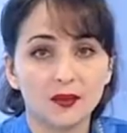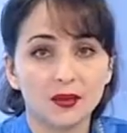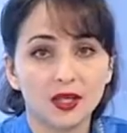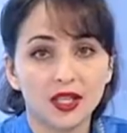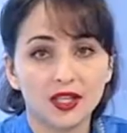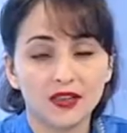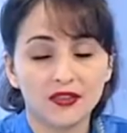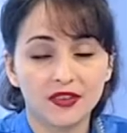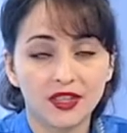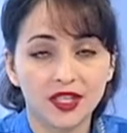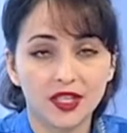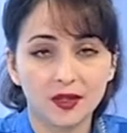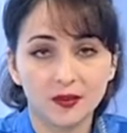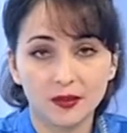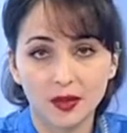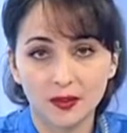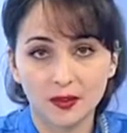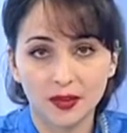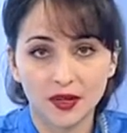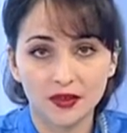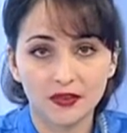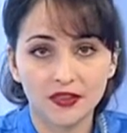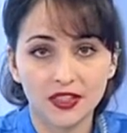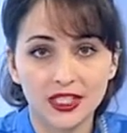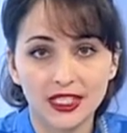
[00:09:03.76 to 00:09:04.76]
мы говорим о
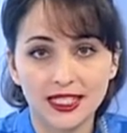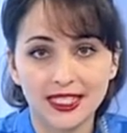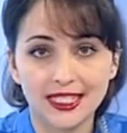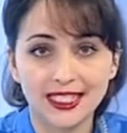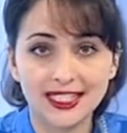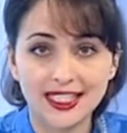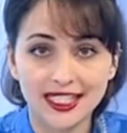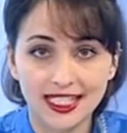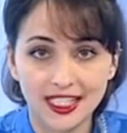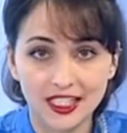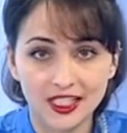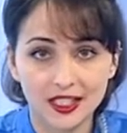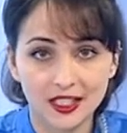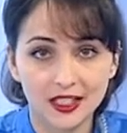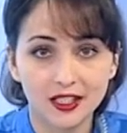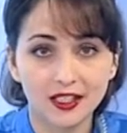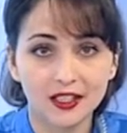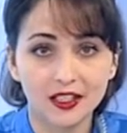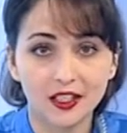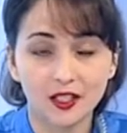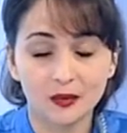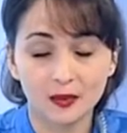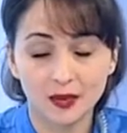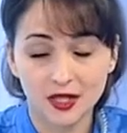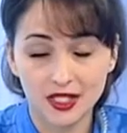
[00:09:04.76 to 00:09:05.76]
профессии
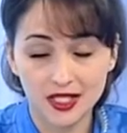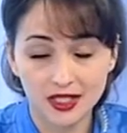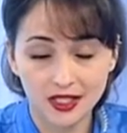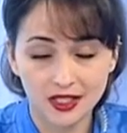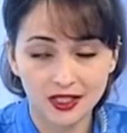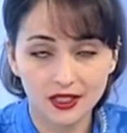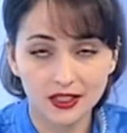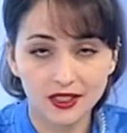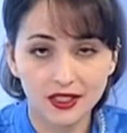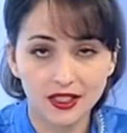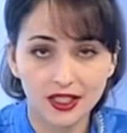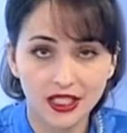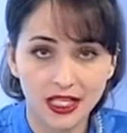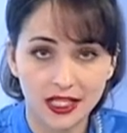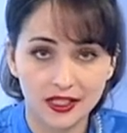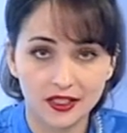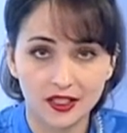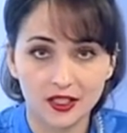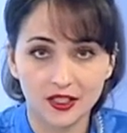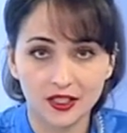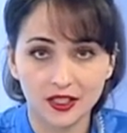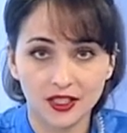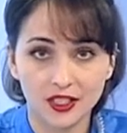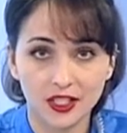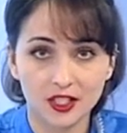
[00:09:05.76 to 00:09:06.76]
сантехник.
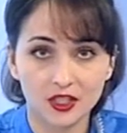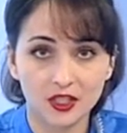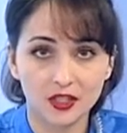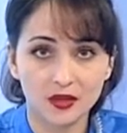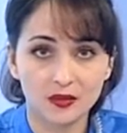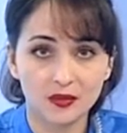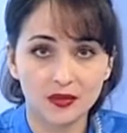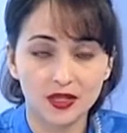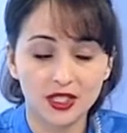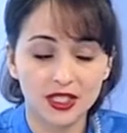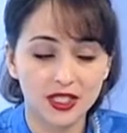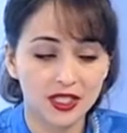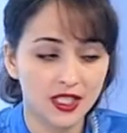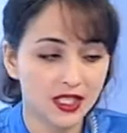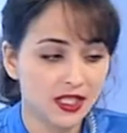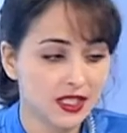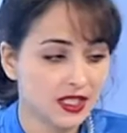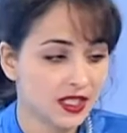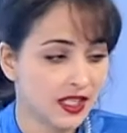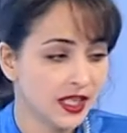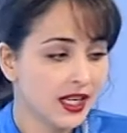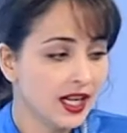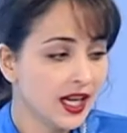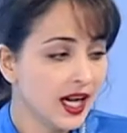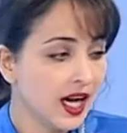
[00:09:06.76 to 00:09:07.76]
Присоединяйтесь к нашей
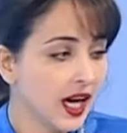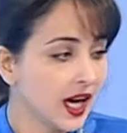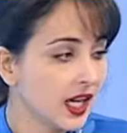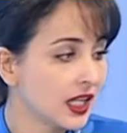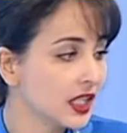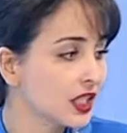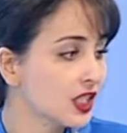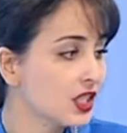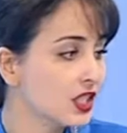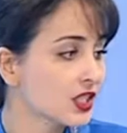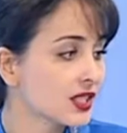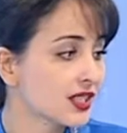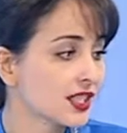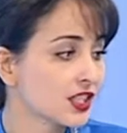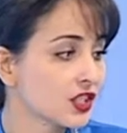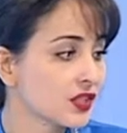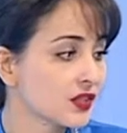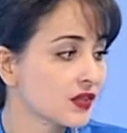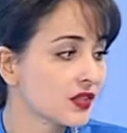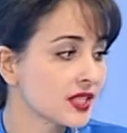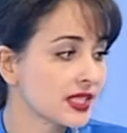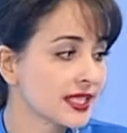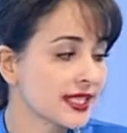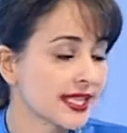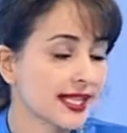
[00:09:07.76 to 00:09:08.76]
беседе. Адрес
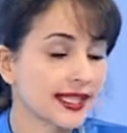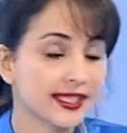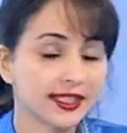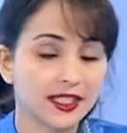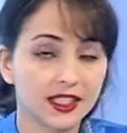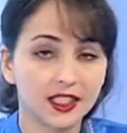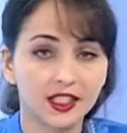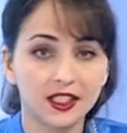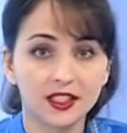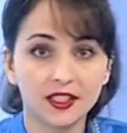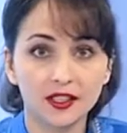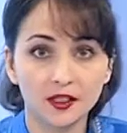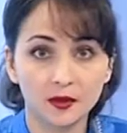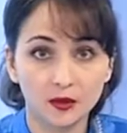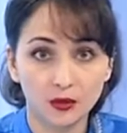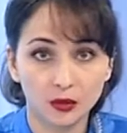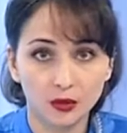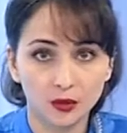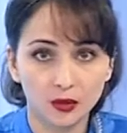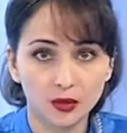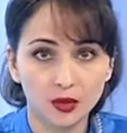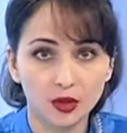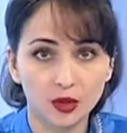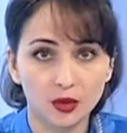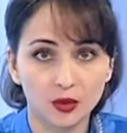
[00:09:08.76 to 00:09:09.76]
нашего сайта
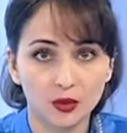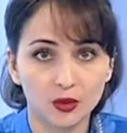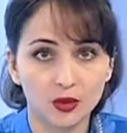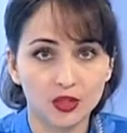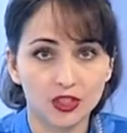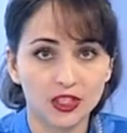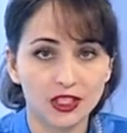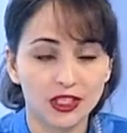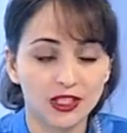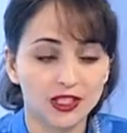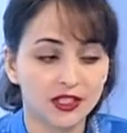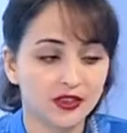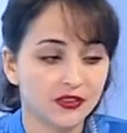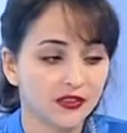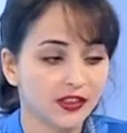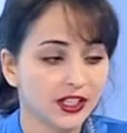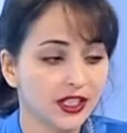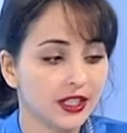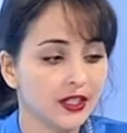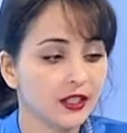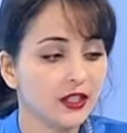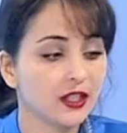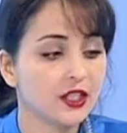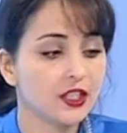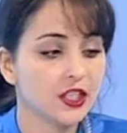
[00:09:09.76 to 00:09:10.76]
екбург.тв.
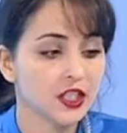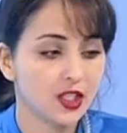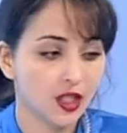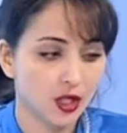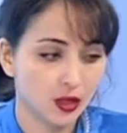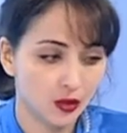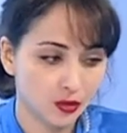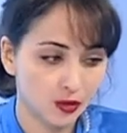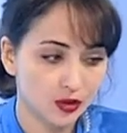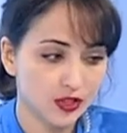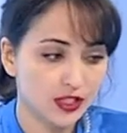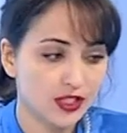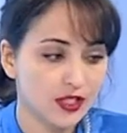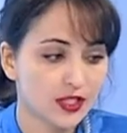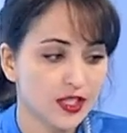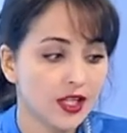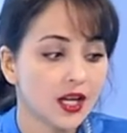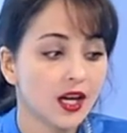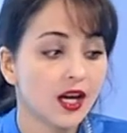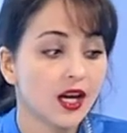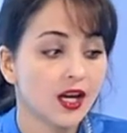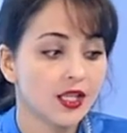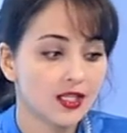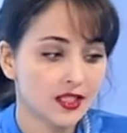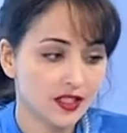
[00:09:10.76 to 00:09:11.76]
Регистрируйтесь,
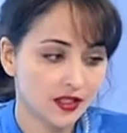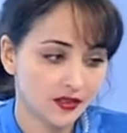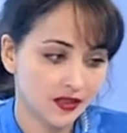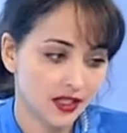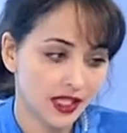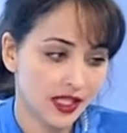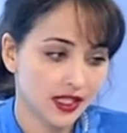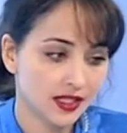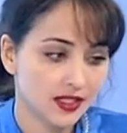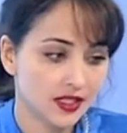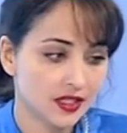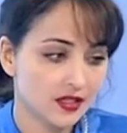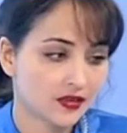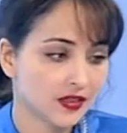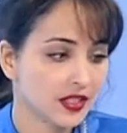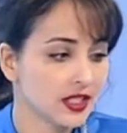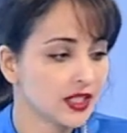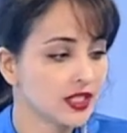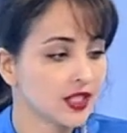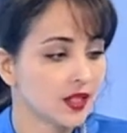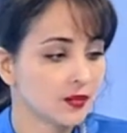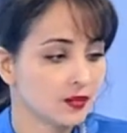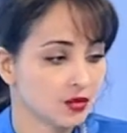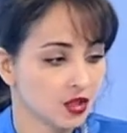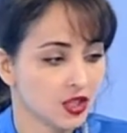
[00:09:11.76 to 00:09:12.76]
оставляйте свои
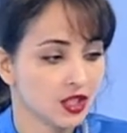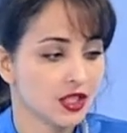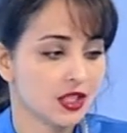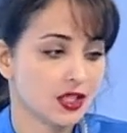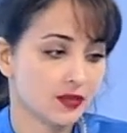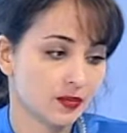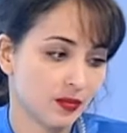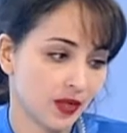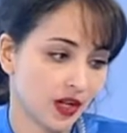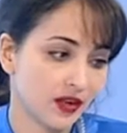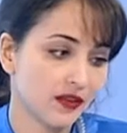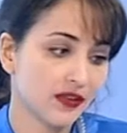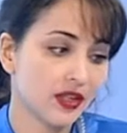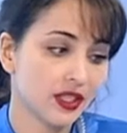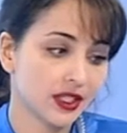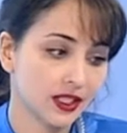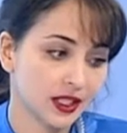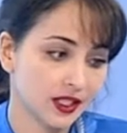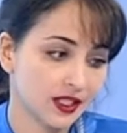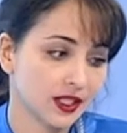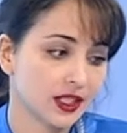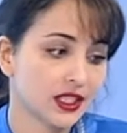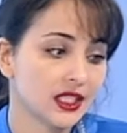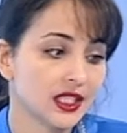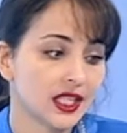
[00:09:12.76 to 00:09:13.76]
сообщения справа от
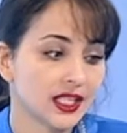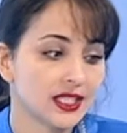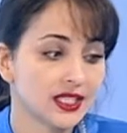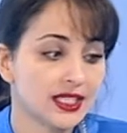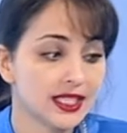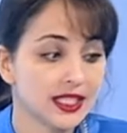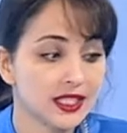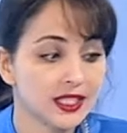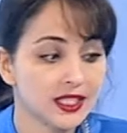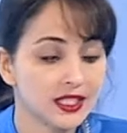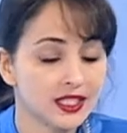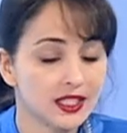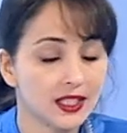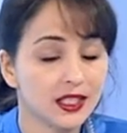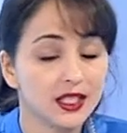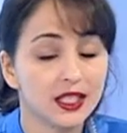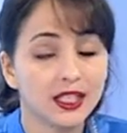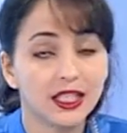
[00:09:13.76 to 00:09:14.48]
окна трансляции